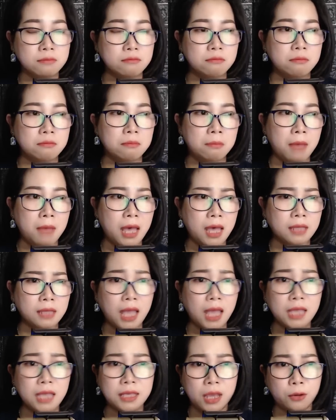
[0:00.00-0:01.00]
mà
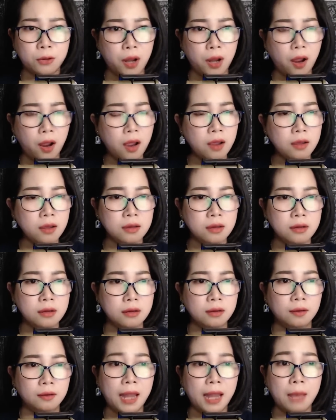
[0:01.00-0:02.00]
thay vào đó
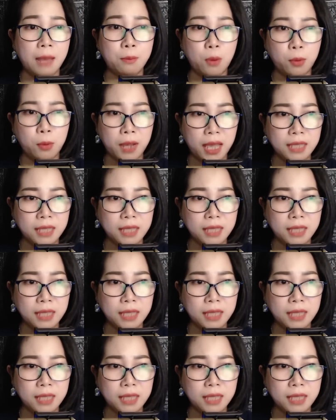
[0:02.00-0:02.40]
là một